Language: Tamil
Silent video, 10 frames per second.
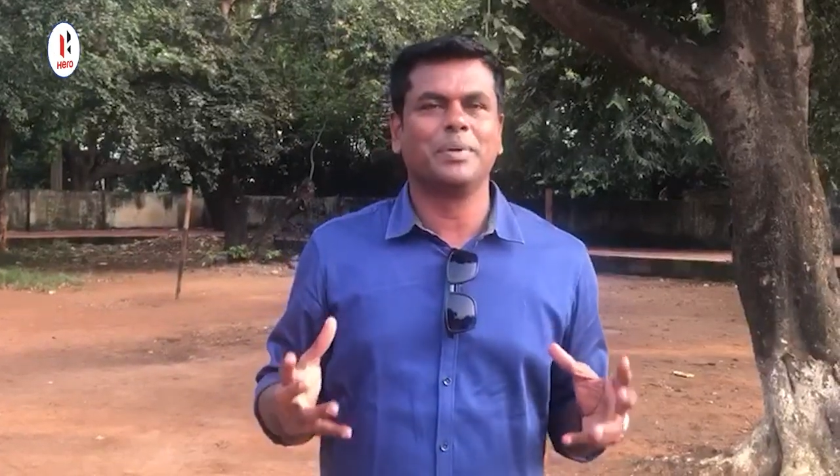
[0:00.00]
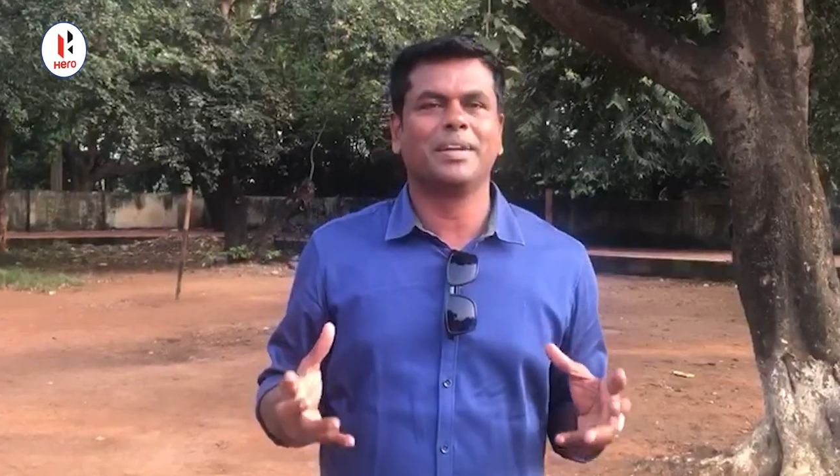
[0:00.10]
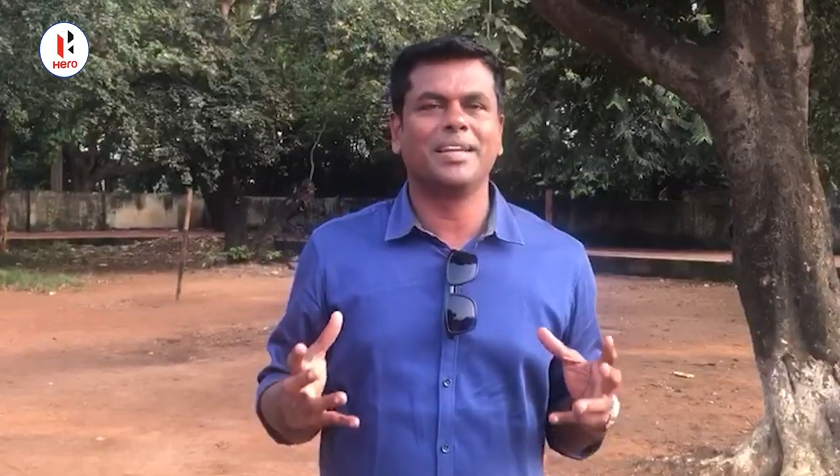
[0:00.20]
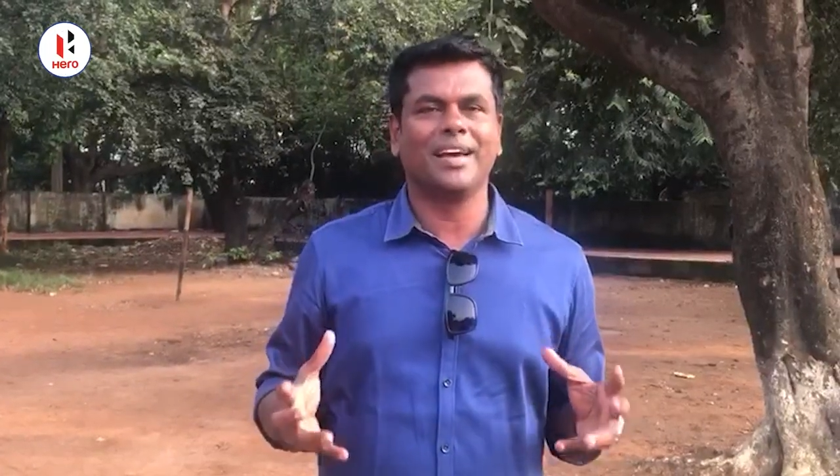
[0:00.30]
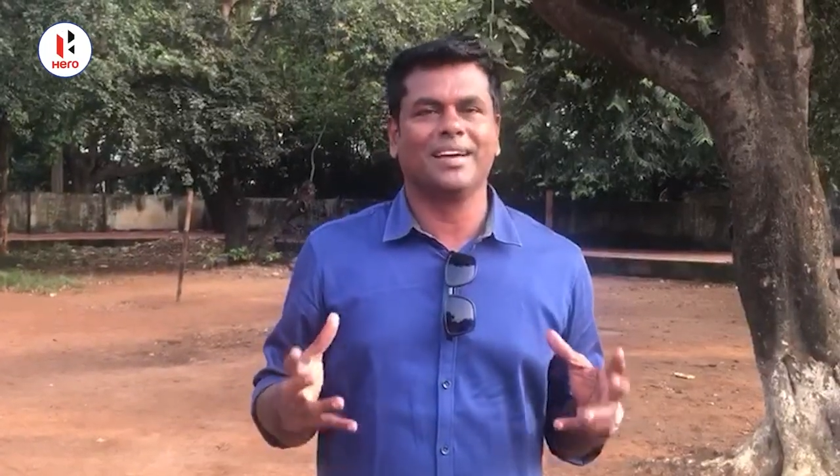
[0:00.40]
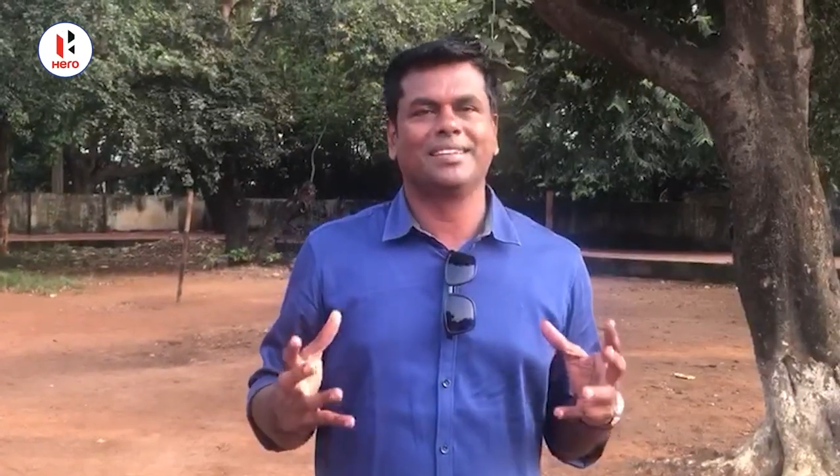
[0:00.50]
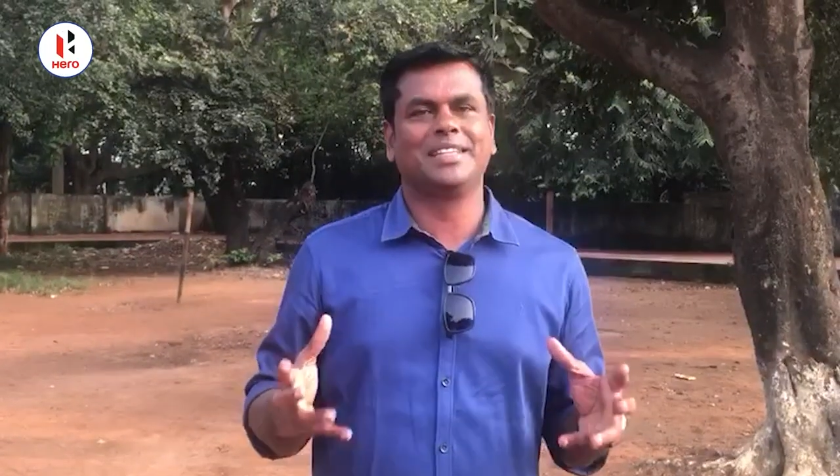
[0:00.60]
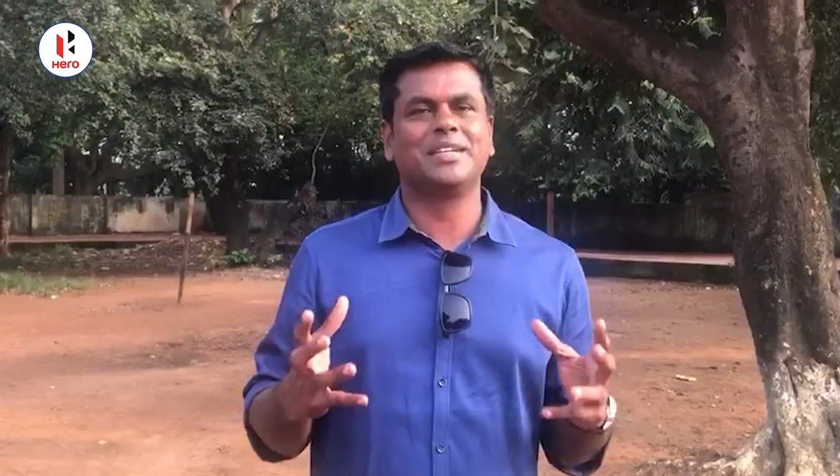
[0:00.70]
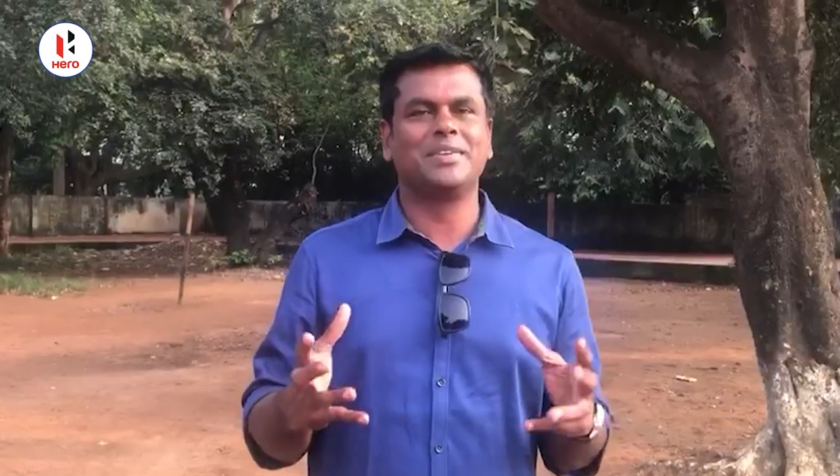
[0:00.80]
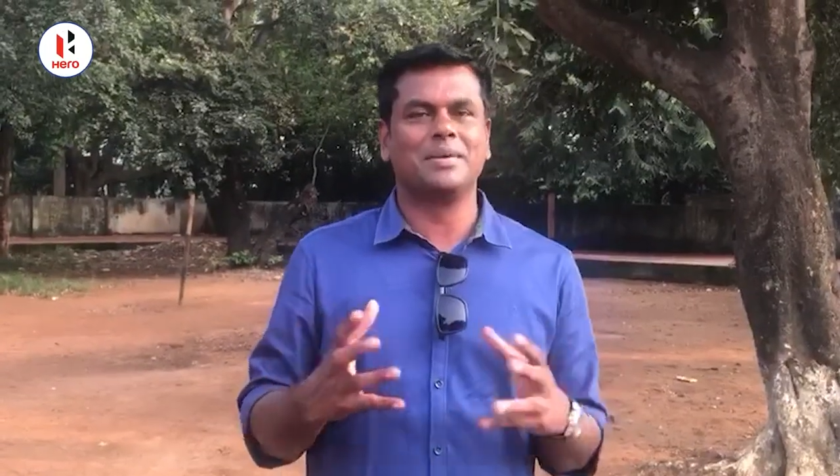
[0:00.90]
பெரிய
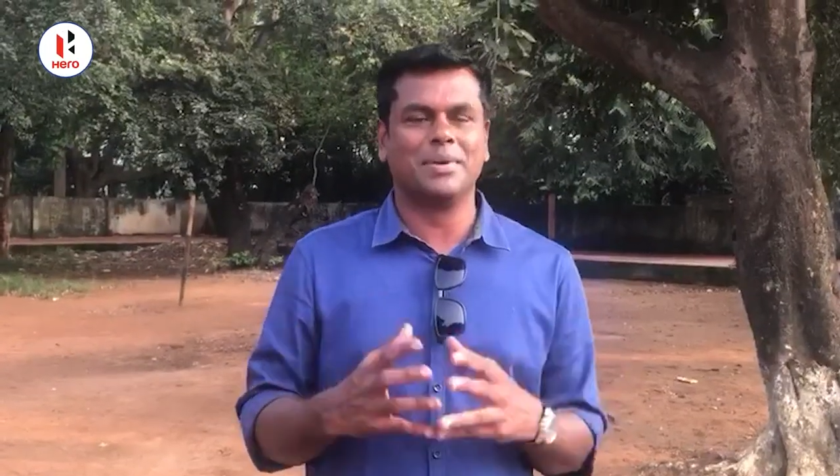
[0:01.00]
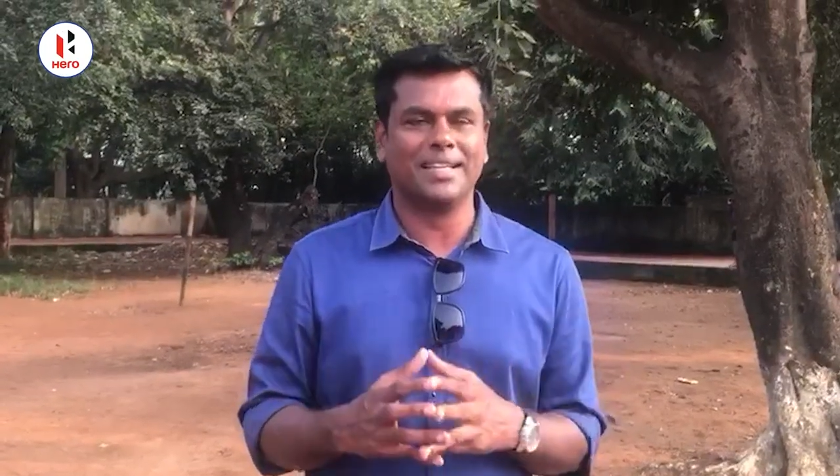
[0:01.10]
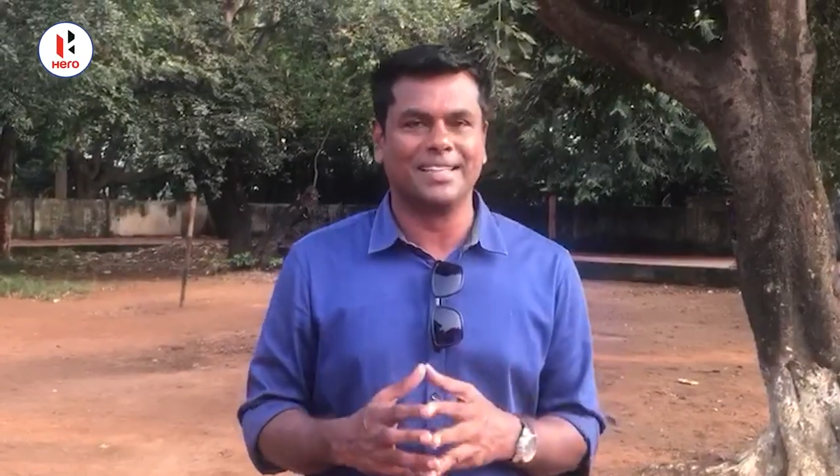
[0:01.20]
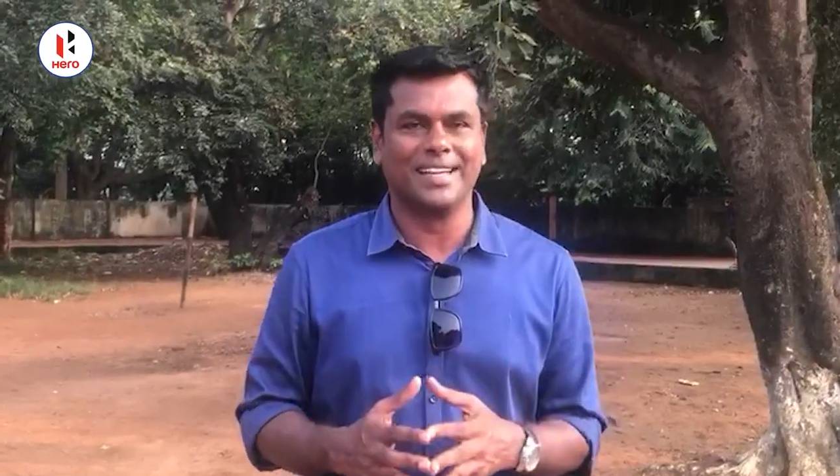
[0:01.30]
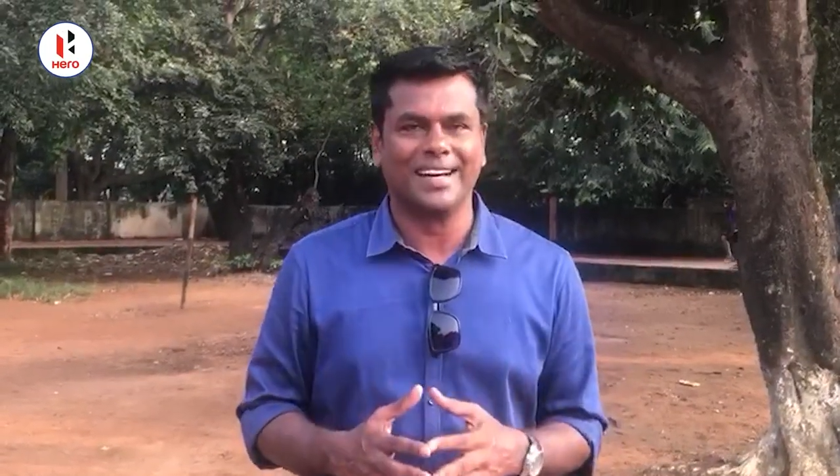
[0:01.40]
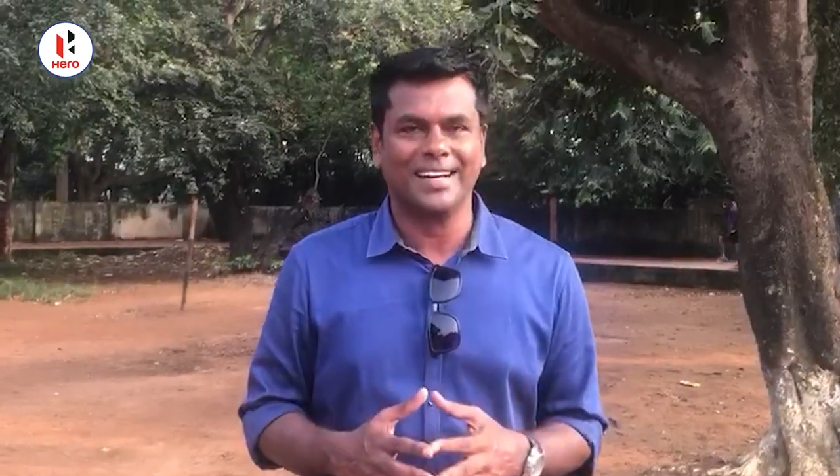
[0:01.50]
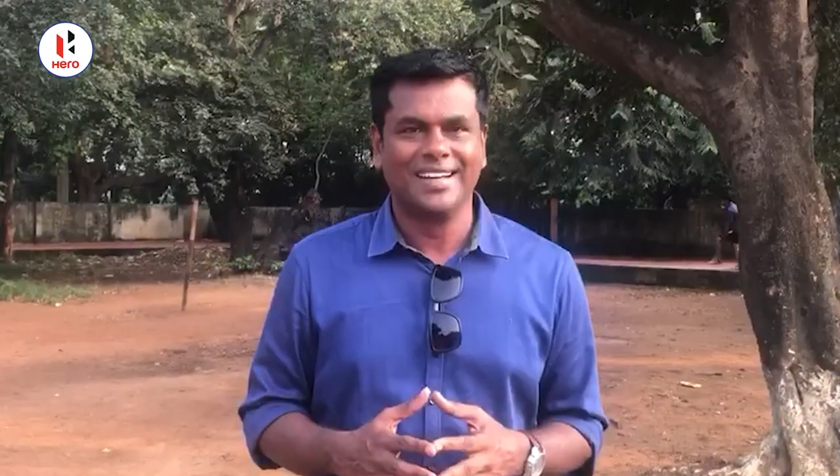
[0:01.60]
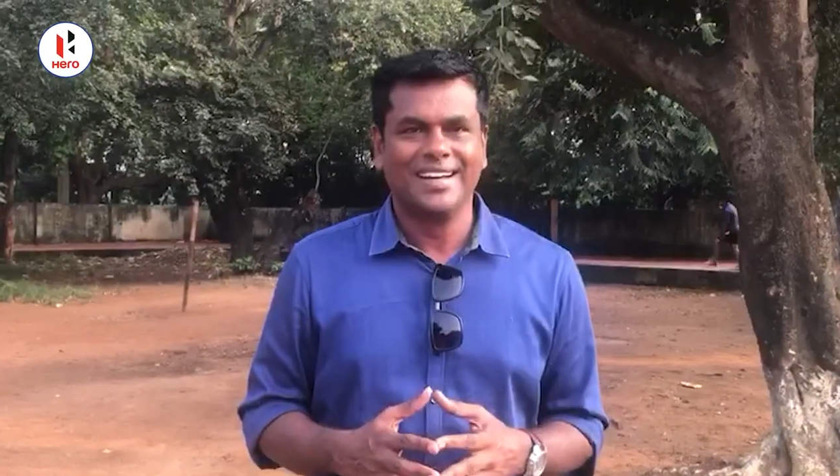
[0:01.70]
திருவிழா மாதிரி தாங்க